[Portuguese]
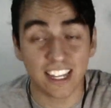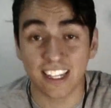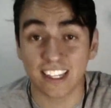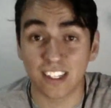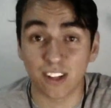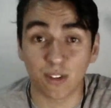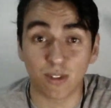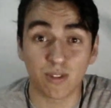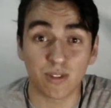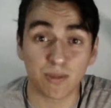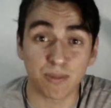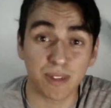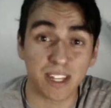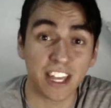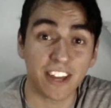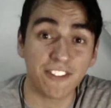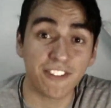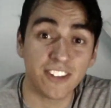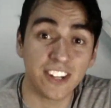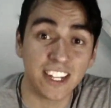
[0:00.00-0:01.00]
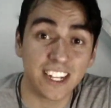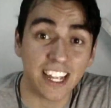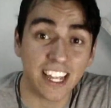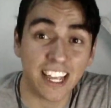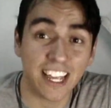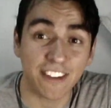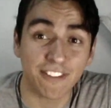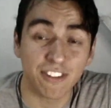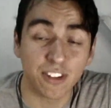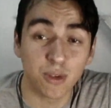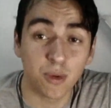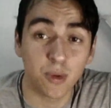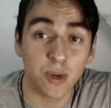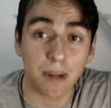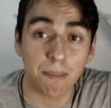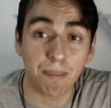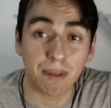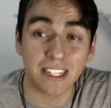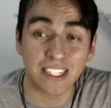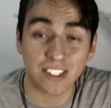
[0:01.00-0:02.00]
Então me referirei à figura
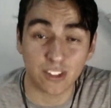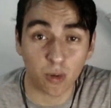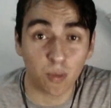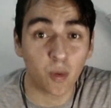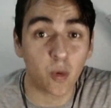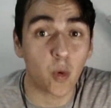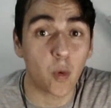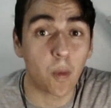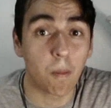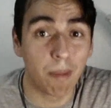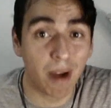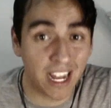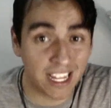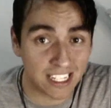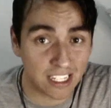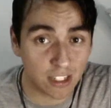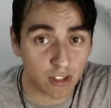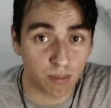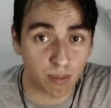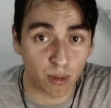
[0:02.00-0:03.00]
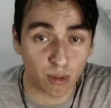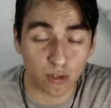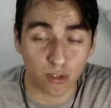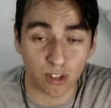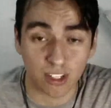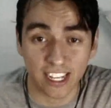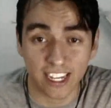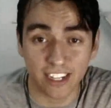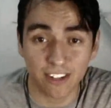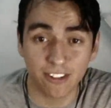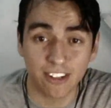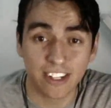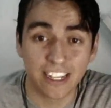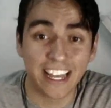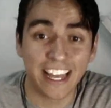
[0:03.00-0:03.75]
apenas como cubana do Bolsonaro.